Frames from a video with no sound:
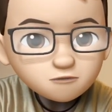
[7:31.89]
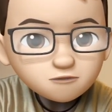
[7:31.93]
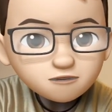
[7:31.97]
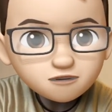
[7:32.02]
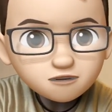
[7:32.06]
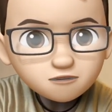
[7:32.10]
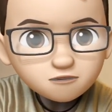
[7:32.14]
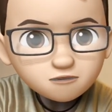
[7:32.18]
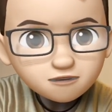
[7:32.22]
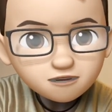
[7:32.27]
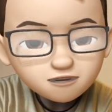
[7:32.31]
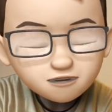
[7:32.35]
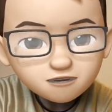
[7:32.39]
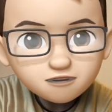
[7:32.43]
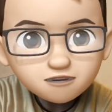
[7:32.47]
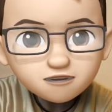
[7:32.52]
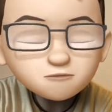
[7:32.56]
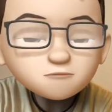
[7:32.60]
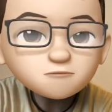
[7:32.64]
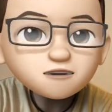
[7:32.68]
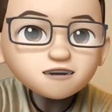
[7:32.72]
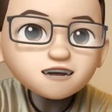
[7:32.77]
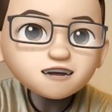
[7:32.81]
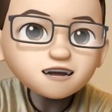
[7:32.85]
少しずつ
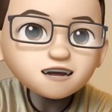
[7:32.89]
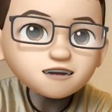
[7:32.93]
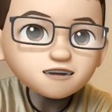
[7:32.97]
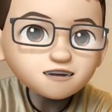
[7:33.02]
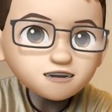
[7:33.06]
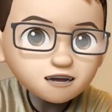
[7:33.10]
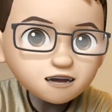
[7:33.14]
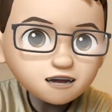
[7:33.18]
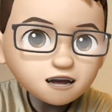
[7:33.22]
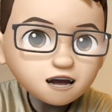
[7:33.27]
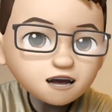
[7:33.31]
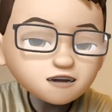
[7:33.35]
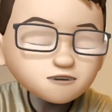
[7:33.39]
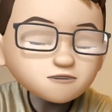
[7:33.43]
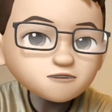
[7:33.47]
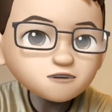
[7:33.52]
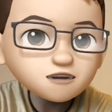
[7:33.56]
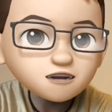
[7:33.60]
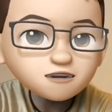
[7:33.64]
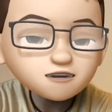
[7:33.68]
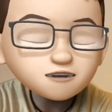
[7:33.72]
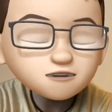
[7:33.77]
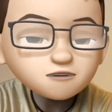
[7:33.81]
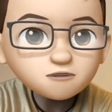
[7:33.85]
皆さんにね
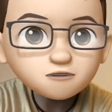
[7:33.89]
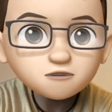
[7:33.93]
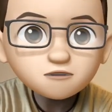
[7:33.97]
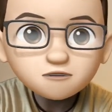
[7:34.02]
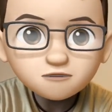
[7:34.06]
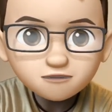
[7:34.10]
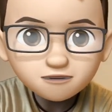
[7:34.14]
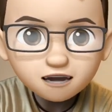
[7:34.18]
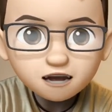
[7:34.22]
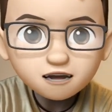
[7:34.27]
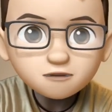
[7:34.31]
チャンネル登録や